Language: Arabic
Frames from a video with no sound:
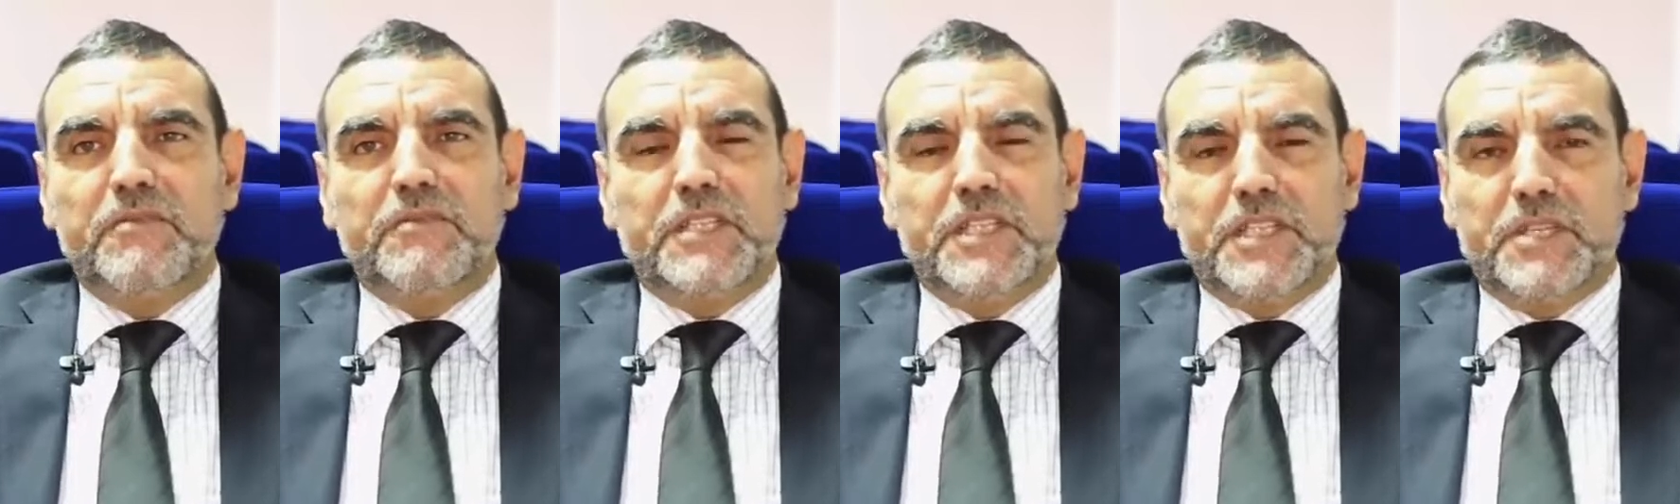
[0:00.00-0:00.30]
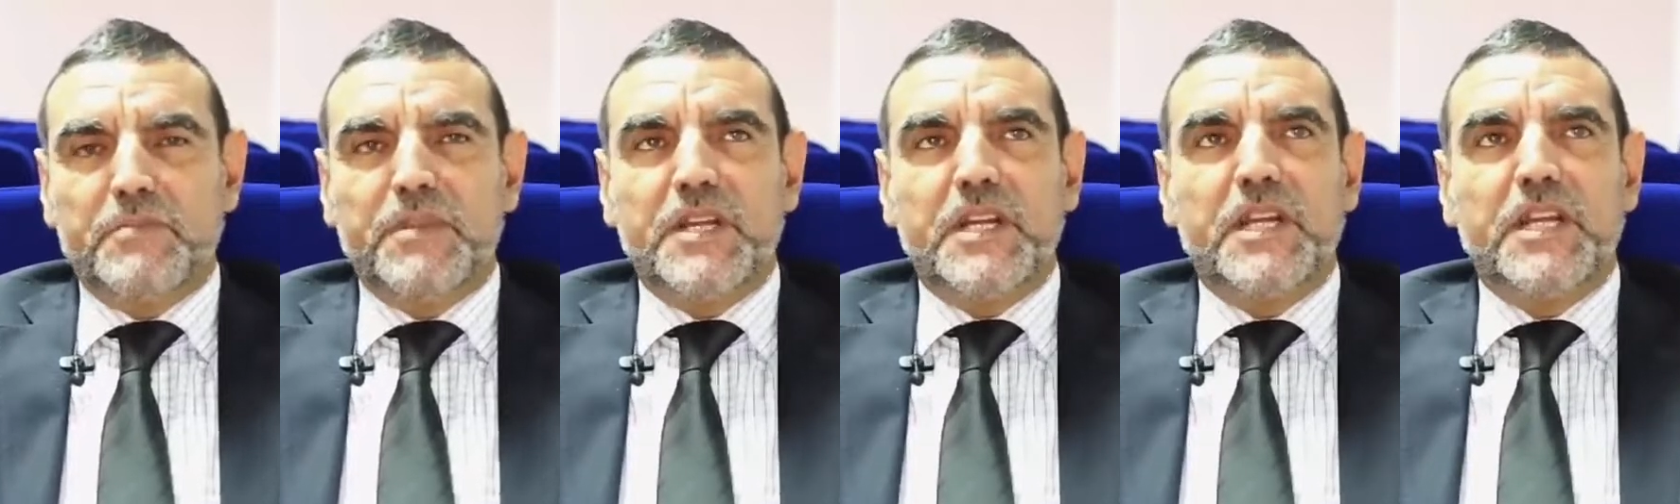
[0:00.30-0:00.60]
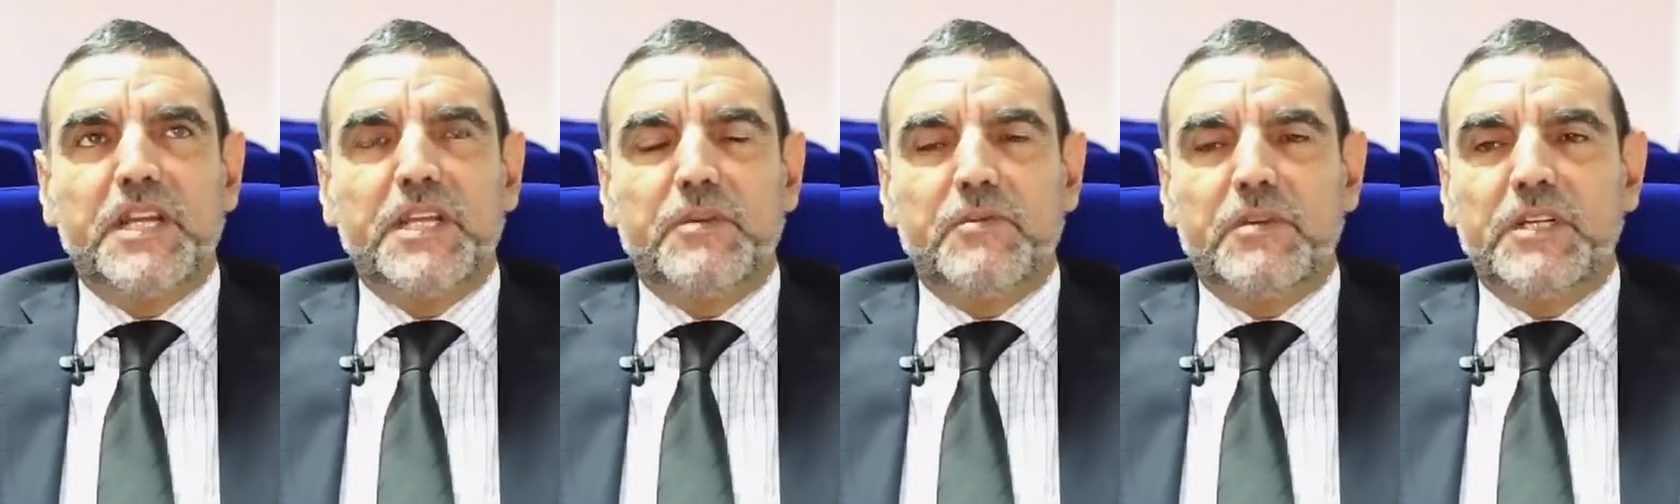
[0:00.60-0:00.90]
تسميل
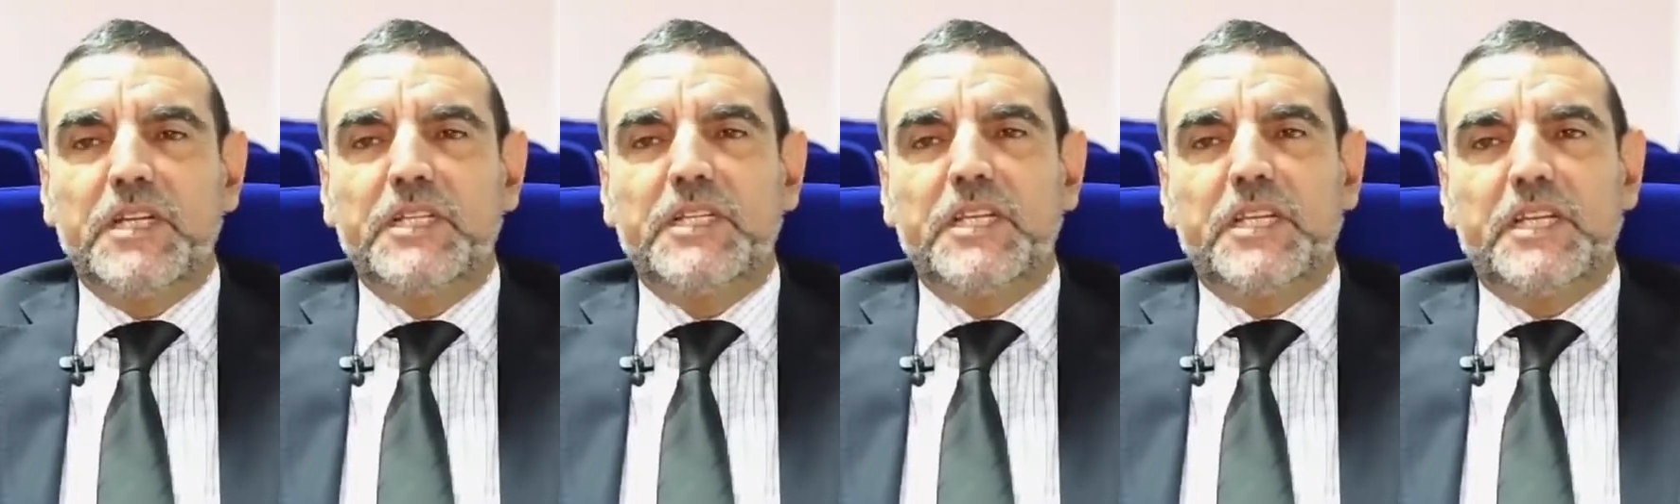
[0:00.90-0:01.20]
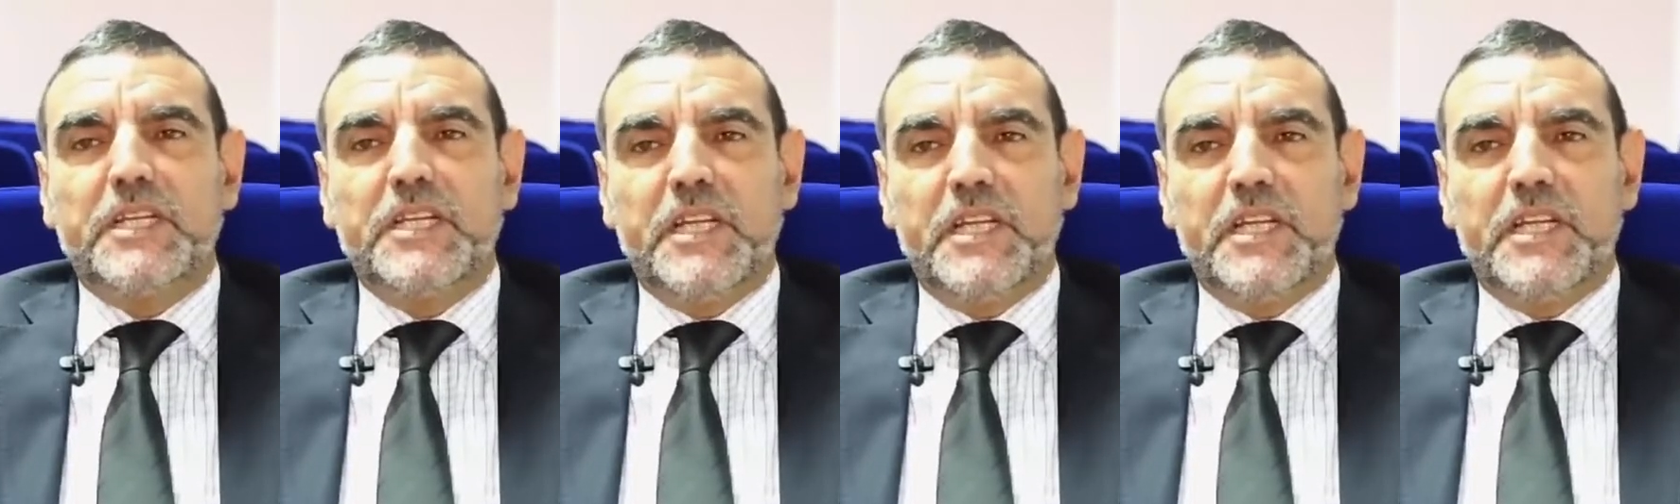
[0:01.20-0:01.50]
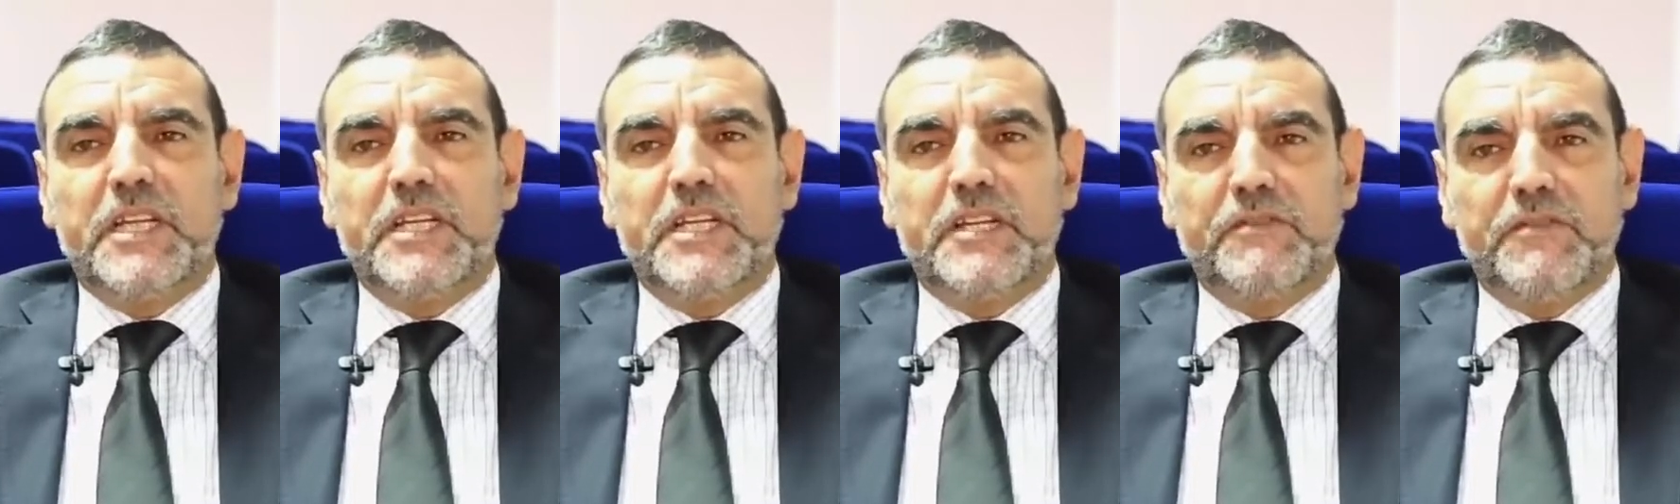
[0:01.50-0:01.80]
الحيوان هذا يعني على
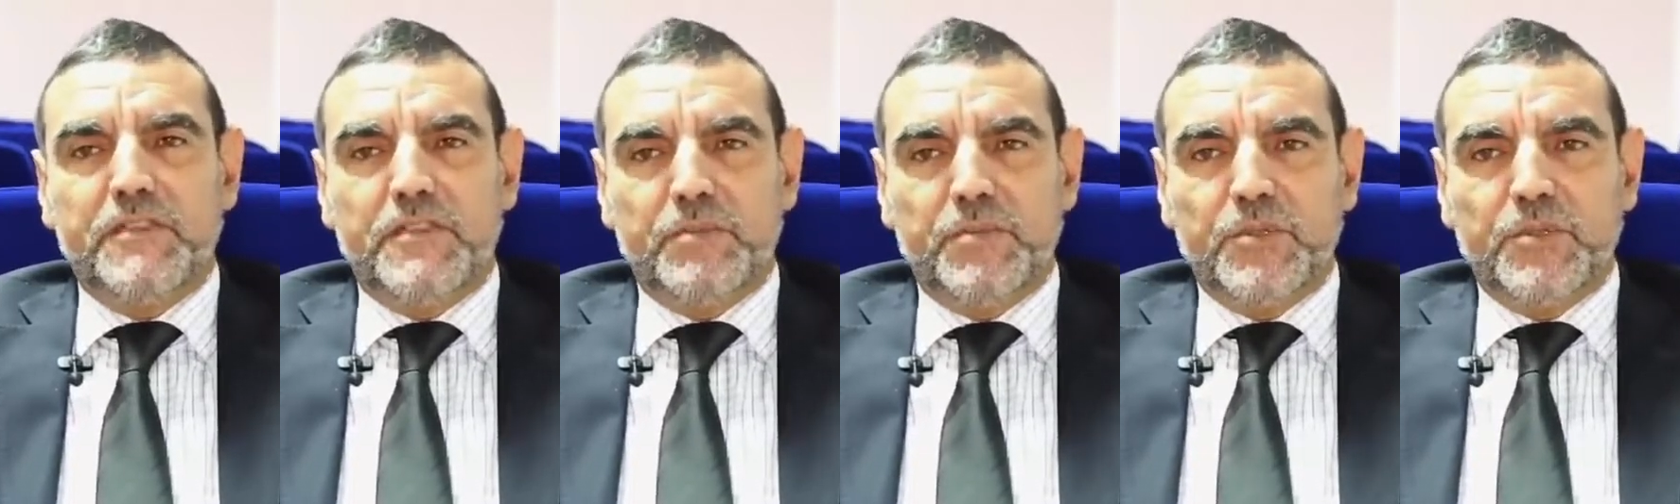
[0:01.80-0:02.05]
ان فيه